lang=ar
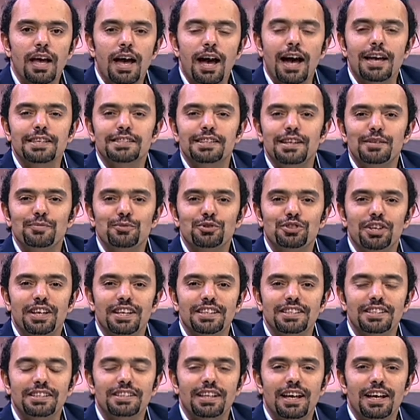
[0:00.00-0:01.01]
أعزائي
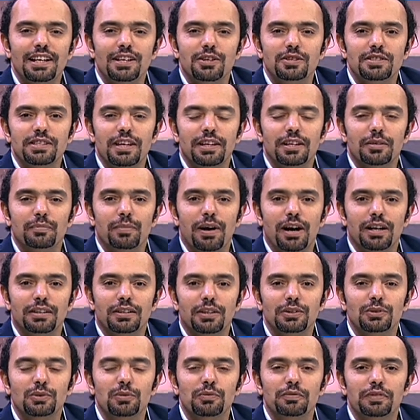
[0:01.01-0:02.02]
المشاهدين أهلا وسهلا
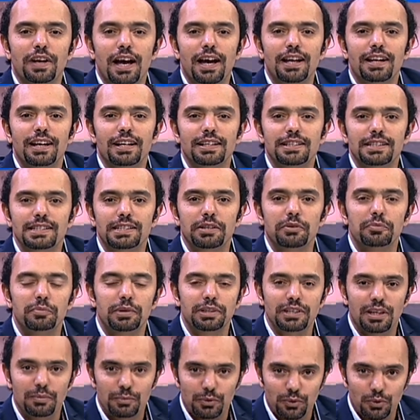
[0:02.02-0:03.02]
بحضراتكم في حلقة جديدة من
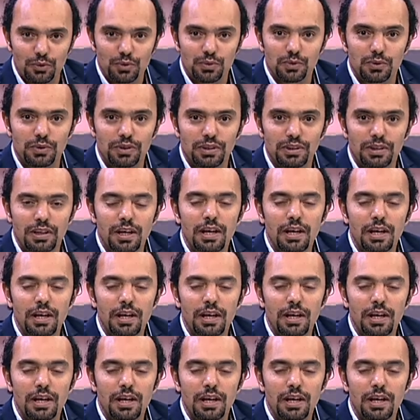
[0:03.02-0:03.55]
برنامج جسور